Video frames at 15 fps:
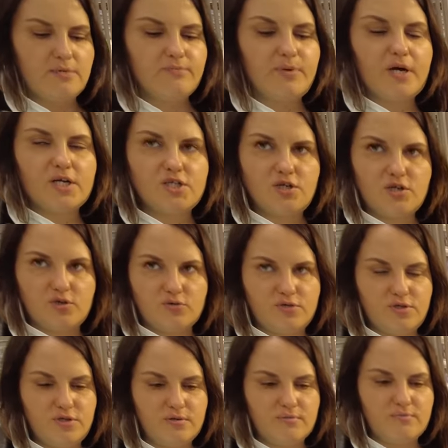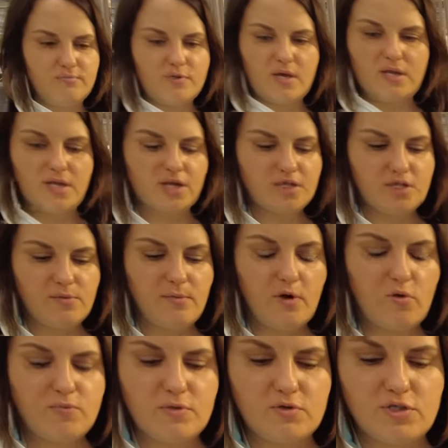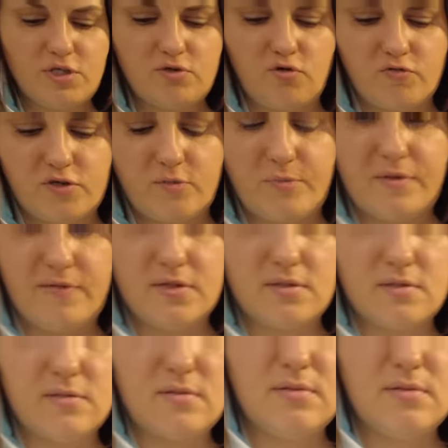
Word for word: Покажи решеточки. Я дальше не могу, потому что здесь ковшик привязан.